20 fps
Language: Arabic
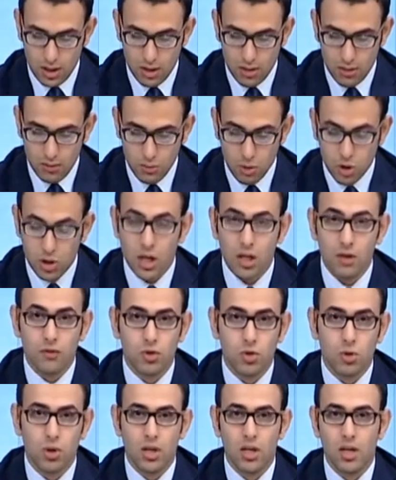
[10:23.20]
مختلف
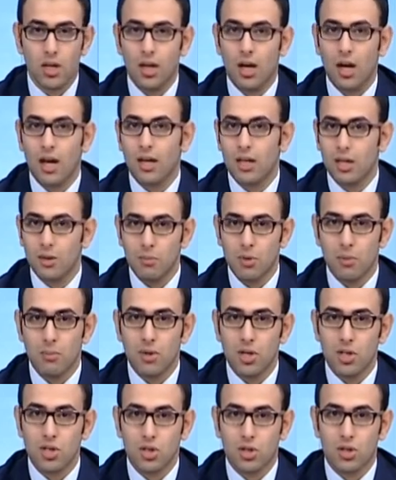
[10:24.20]
شويه هنجيب من
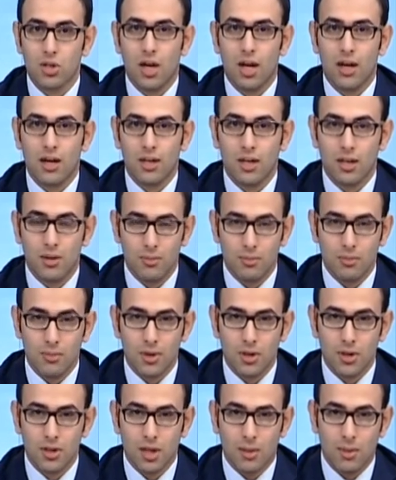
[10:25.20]
مصر
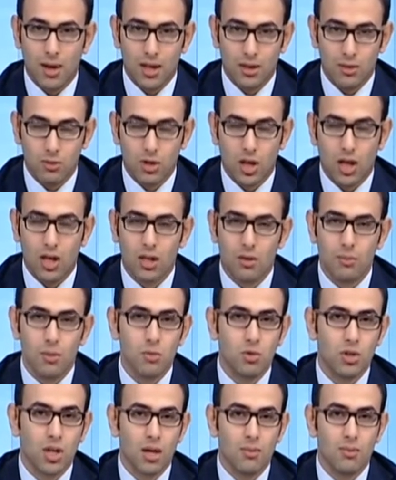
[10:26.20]
هنجيب طبعا متعلق
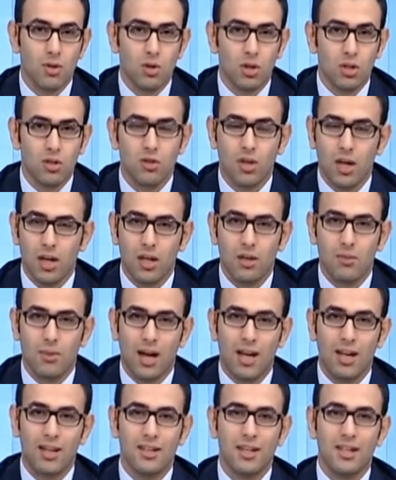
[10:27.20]
بمنتخبنا الوطني هنجيب
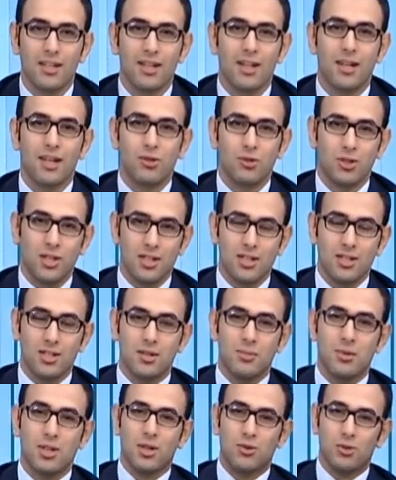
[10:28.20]
على النادي الاهلي ونادي
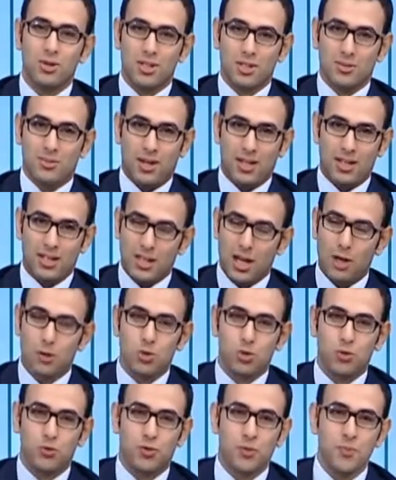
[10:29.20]
الزمالك والاسماعيلي تعالوا
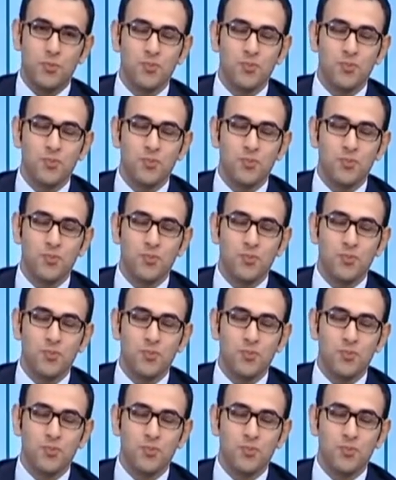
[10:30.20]
نشوف